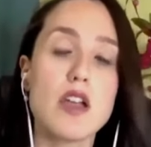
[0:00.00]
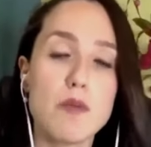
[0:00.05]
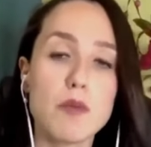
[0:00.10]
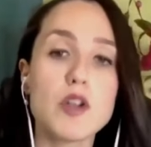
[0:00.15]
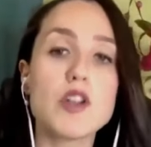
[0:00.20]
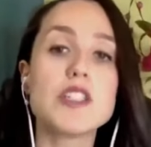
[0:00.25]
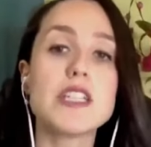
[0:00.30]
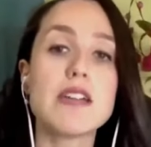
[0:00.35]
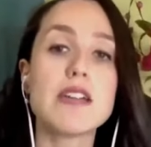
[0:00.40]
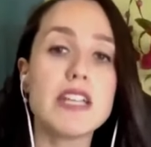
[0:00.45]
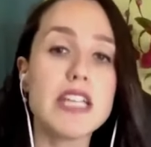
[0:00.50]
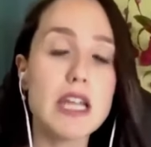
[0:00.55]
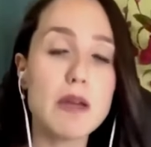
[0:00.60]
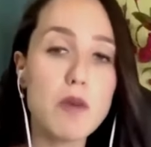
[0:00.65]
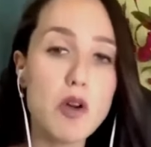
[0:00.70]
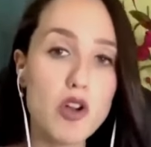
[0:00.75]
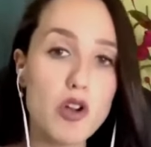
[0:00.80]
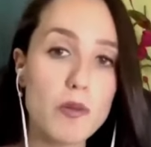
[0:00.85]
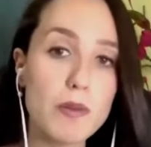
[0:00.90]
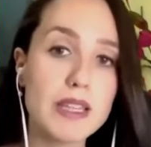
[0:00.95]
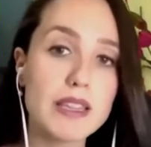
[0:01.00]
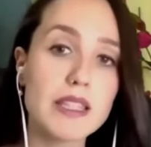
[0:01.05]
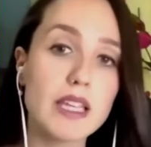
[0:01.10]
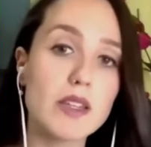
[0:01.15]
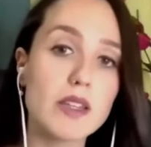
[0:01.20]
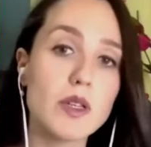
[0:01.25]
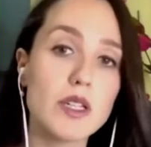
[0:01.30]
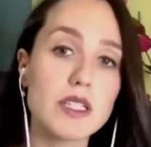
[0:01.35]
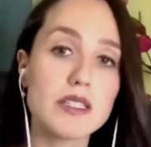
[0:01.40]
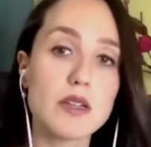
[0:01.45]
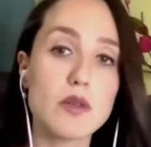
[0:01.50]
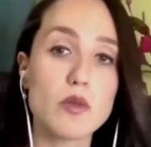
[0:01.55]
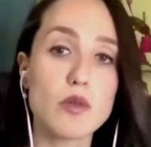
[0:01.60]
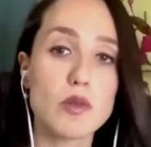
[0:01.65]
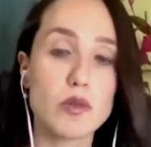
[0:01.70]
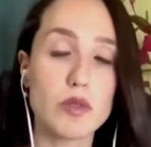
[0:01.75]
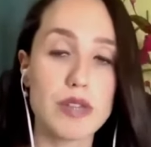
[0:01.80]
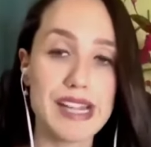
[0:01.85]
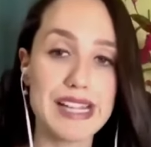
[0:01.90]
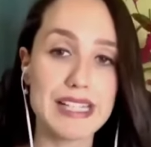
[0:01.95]
Bueno, ya veníamos comentando en este
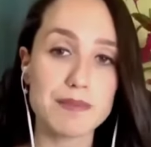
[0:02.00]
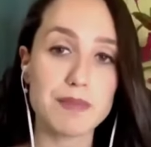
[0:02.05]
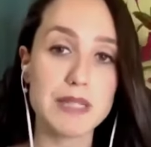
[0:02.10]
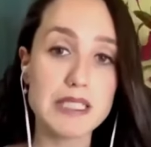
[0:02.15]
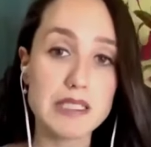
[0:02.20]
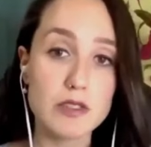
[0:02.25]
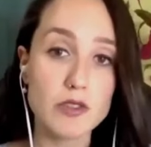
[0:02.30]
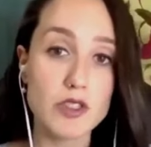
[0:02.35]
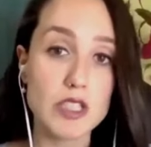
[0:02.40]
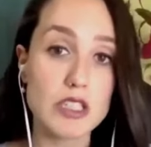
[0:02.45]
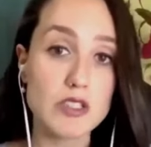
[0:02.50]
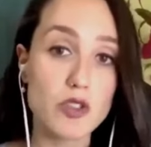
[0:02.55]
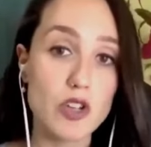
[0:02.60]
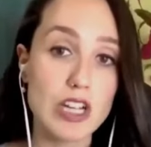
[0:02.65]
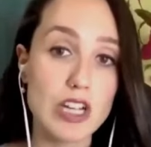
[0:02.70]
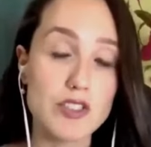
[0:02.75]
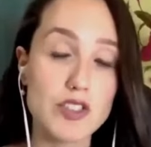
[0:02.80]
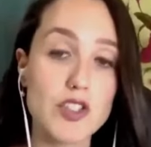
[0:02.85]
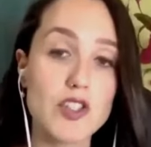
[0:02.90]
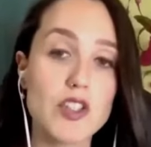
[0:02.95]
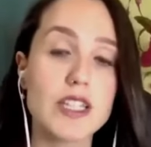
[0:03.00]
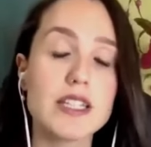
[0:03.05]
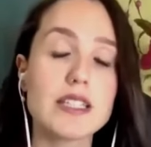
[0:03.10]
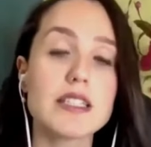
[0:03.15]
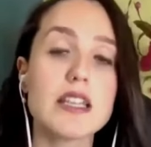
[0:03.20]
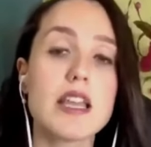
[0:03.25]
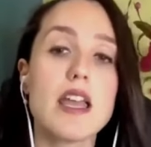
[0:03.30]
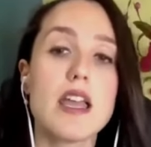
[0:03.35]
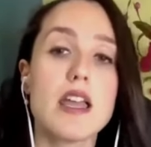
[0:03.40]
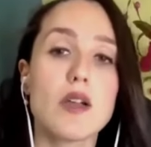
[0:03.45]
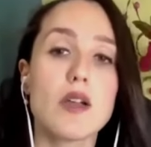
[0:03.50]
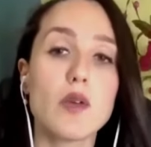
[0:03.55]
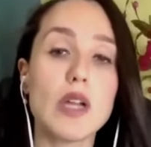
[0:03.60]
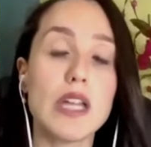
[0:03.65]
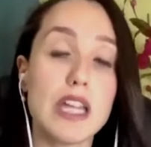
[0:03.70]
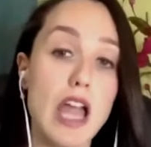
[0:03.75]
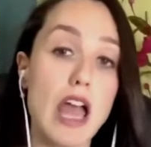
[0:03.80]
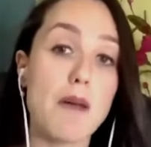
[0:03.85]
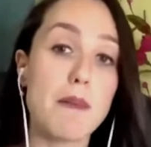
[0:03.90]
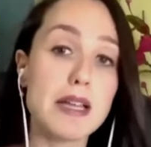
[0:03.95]
Cultura Express en otras ocasiones
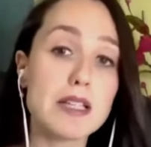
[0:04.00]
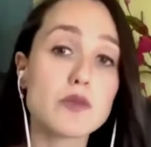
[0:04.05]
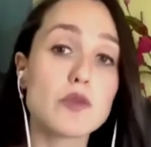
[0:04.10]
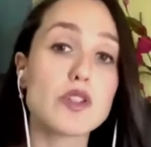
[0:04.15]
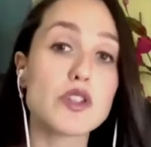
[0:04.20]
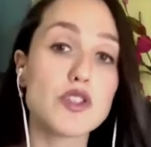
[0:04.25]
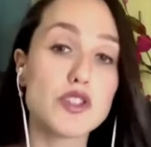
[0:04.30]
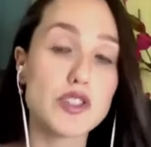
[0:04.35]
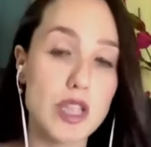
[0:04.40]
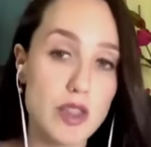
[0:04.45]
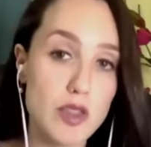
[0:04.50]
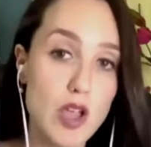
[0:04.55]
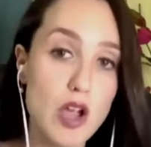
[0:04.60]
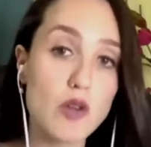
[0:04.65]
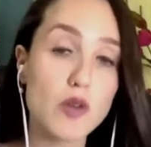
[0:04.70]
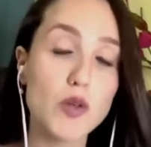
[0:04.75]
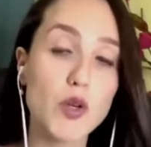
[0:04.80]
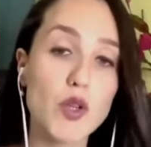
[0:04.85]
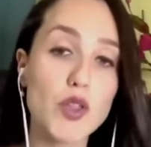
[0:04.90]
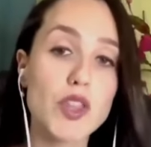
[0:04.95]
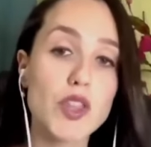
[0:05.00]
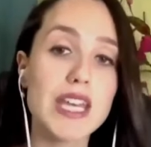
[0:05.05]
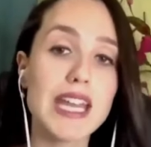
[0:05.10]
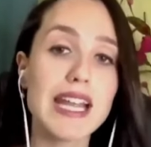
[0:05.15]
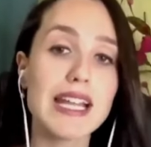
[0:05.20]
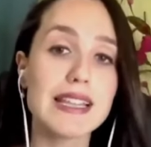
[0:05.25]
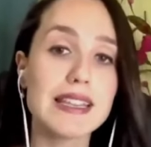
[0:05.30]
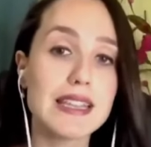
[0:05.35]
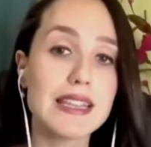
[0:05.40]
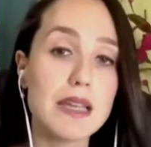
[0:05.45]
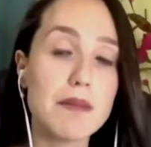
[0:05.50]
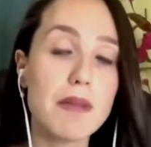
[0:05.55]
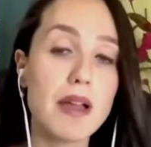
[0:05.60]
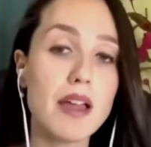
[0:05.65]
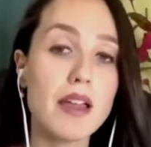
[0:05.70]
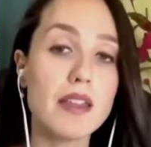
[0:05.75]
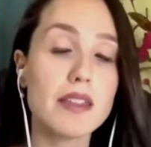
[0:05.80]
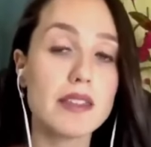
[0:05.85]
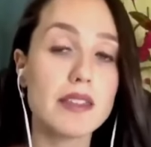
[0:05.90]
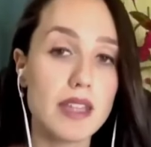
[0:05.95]
y además cuando se dio a conocer el
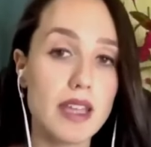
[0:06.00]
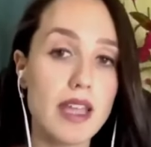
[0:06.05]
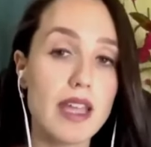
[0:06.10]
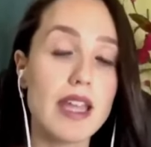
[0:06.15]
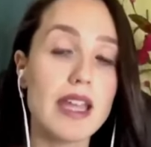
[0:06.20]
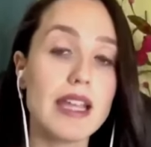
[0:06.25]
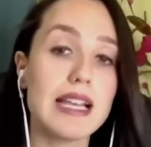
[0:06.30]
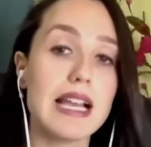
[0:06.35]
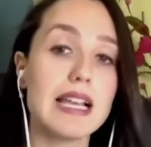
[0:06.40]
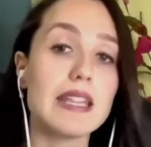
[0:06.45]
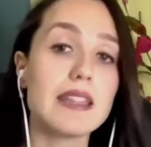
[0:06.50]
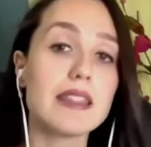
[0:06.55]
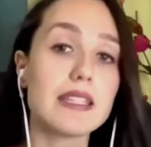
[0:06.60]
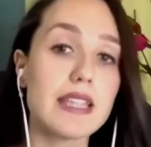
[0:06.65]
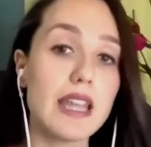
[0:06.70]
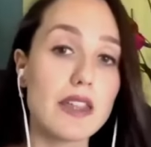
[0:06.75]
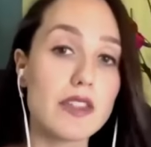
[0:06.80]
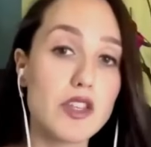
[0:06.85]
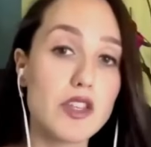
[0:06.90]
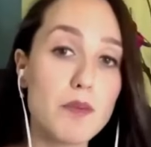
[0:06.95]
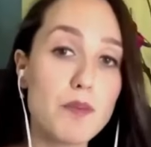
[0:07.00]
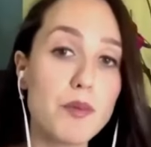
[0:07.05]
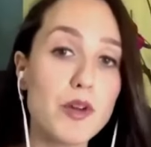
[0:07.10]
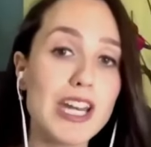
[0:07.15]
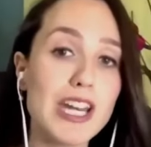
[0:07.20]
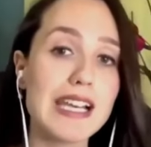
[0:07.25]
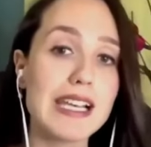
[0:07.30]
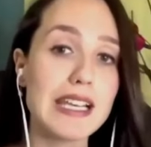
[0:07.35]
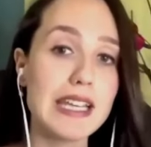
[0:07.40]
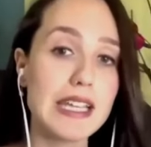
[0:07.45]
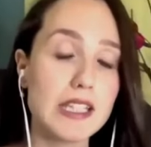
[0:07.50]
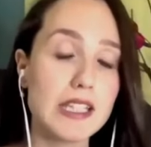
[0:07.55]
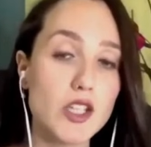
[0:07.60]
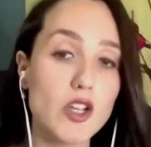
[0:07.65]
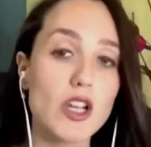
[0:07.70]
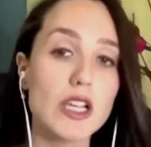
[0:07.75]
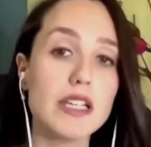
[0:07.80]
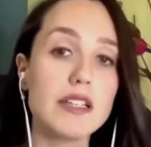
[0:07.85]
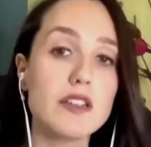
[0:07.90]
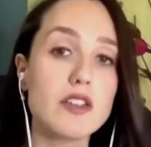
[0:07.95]
tema de la licitación por el
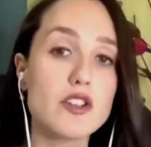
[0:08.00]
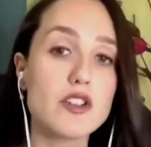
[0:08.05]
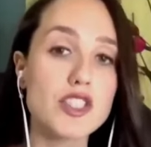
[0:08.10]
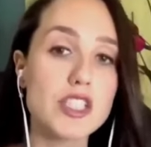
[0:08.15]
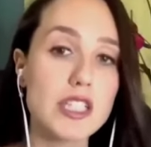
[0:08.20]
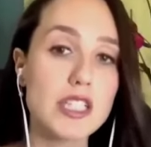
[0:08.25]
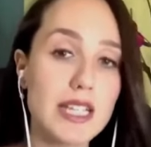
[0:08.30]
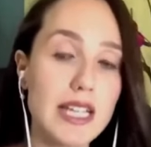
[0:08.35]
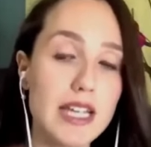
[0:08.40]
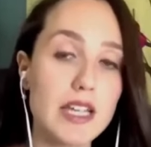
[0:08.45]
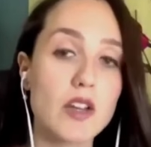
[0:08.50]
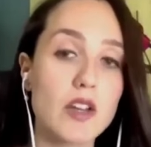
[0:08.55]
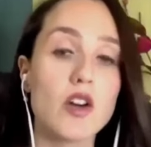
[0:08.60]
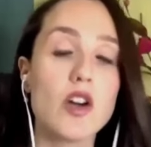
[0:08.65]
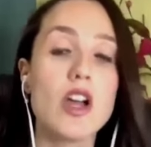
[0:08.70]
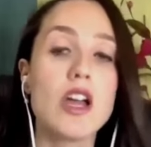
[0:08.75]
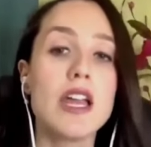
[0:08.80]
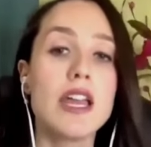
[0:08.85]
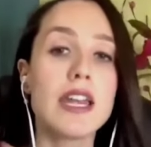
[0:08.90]
litio, el litio chileno.